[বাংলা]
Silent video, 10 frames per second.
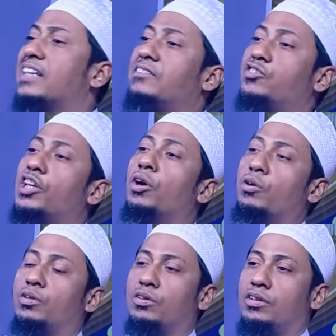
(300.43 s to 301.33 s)
আদত ছিল
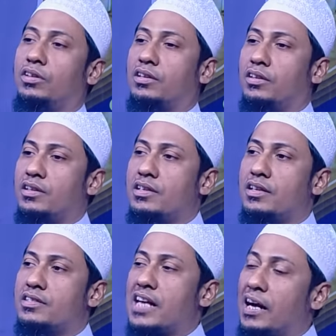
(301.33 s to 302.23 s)

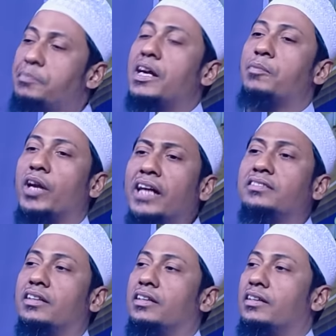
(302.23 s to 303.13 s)
সাহাবিরা বলেন
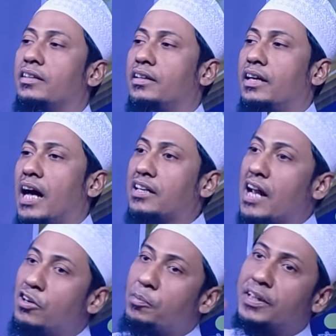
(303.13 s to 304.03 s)

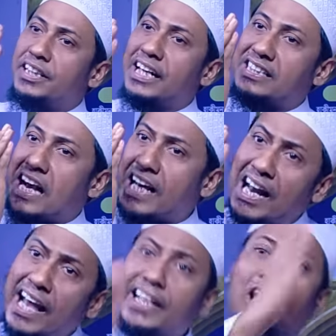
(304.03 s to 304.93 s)
আল্লাহর নবীর দিকে
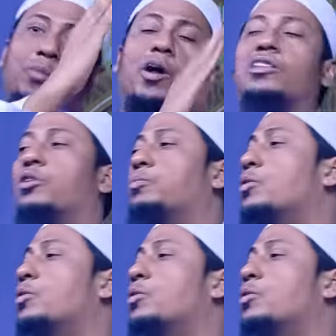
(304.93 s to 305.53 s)
তাকালেই কেউ বলতো